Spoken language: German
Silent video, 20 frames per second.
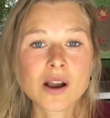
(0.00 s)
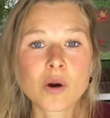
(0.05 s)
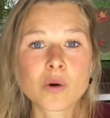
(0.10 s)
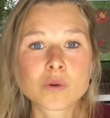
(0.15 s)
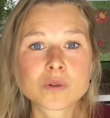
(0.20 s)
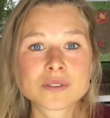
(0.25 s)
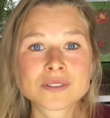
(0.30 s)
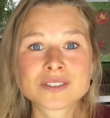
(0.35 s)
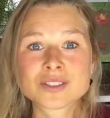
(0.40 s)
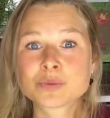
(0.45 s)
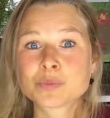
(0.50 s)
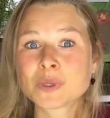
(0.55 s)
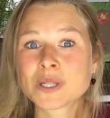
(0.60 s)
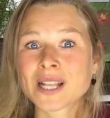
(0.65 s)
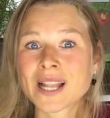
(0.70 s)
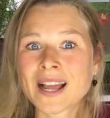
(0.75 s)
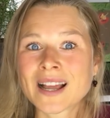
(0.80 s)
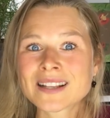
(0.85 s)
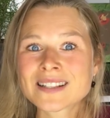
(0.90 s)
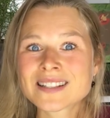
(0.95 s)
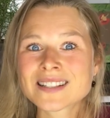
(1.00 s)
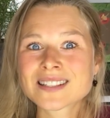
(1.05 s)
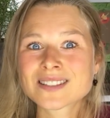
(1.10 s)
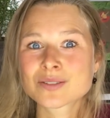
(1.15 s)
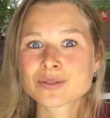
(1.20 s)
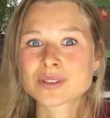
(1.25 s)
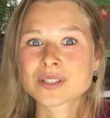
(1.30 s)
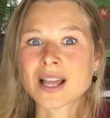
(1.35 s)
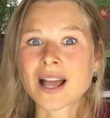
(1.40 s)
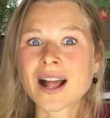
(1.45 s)
Und Spinat ist
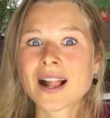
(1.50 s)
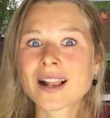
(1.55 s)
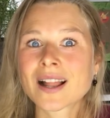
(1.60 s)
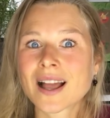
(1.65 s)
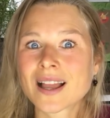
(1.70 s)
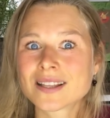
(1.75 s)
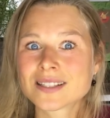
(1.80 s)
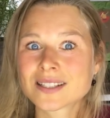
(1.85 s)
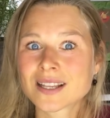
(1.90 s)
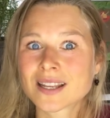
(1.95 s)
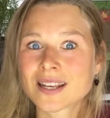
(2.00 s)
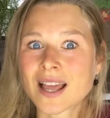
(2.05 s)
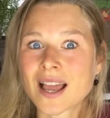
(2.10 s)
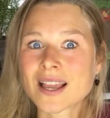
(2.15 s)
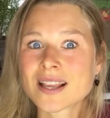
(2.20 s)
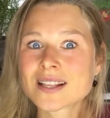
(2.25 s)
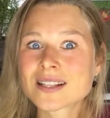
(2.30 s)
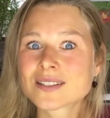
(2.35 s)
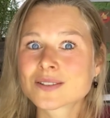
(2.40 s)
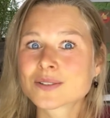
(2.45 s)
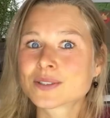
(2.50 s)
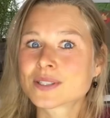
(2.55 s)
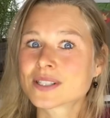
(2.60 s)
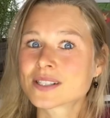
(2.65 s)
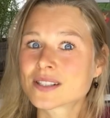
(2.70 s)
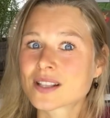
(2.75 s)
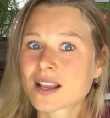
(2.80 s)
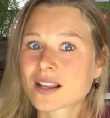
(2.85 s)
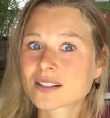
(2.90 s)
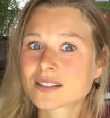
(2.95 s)
total reich an Eisen und
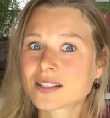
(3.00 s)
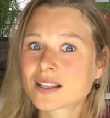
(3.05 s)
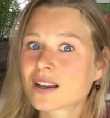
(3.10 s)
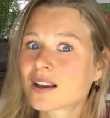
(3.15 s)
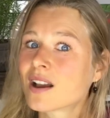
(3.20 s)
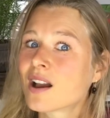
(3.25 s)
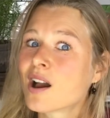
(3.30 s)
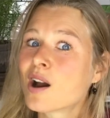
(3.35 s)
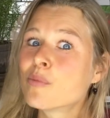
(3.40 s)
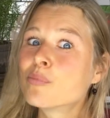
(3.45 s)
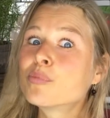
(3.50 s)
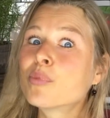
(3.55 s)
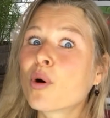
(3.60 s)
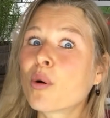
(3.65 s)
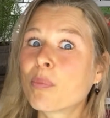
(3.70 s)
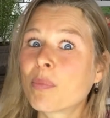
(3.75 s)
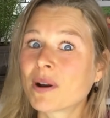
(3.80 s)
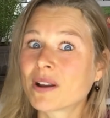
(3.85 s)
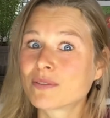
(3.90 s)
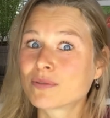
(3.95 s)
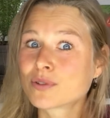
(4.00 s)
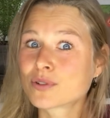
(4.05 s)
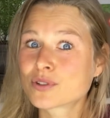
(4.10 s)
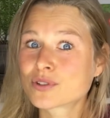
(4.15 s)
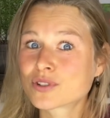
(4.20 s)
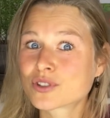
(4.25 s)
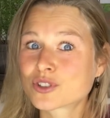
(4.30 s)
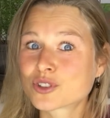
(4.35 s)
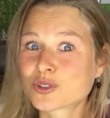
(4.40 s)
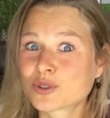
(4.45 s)
ich sag dir, Popeye
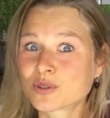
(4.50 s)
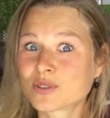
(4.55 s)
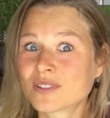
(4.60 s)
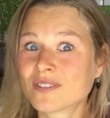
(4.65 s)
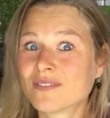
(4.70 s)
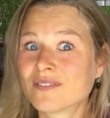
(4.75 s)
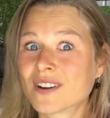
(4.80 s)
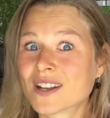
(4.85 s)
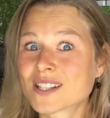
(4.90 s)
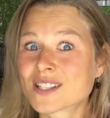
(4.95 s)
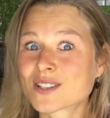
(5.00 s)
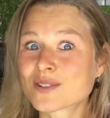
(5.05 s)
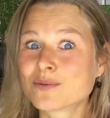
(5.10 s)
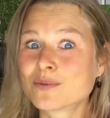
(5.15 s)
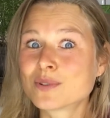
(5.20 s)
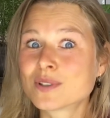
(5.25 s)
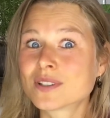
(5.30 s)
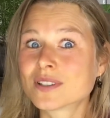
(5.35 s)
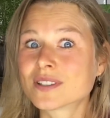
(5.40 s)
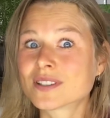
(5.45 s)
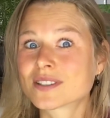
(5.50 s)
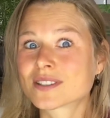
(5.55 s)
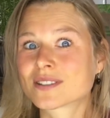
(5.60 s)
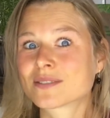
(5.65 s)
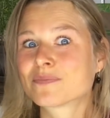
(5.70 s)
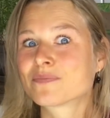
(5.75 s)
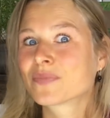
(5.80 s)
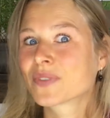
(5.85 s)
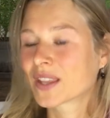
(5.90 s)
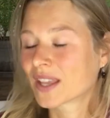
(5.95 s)
wusste schon, was gut ist.
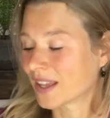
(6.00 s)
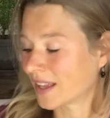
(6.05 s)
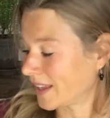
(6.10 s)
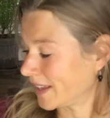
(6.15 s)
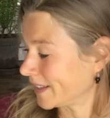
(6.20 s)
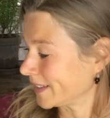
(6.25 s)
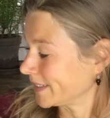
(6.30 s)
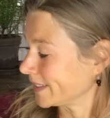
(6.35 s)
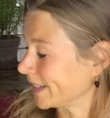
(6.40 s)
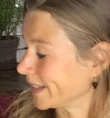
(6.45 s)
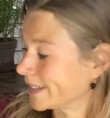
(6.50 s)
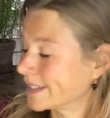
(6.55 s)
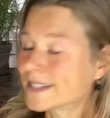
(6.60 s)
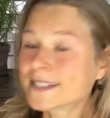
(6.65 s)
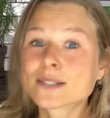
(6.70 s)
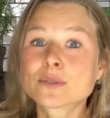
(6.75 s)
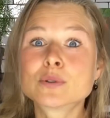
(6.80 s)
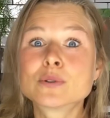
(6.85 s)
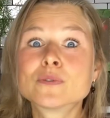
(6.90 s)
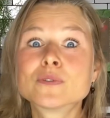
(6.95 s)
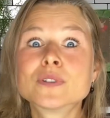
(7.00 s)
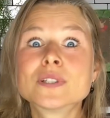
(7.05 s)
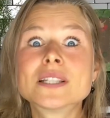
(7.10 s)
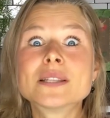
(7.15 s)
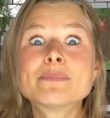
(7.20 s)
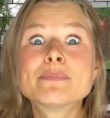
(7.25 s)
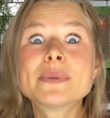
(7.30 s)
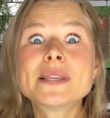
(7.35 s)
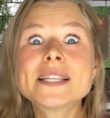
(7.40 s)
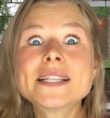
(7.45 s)
Das ist gut für
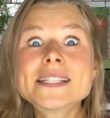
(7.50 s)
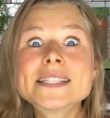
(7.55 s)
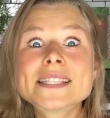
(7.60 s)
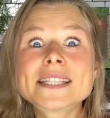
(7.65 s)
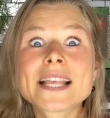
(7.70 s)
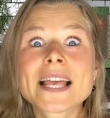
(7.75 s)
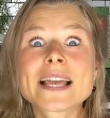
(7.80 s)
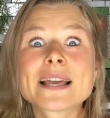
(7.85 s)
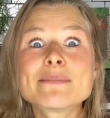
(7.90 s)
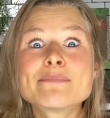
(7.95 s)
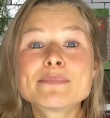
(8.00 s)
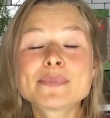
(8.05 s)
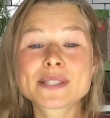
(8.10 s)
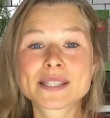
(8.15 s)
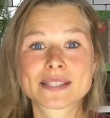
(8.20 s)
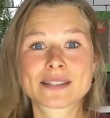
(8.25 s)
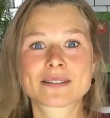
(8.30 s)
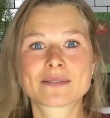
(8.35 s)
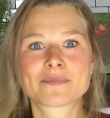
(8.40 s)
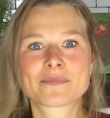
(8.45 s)
die Bizeps.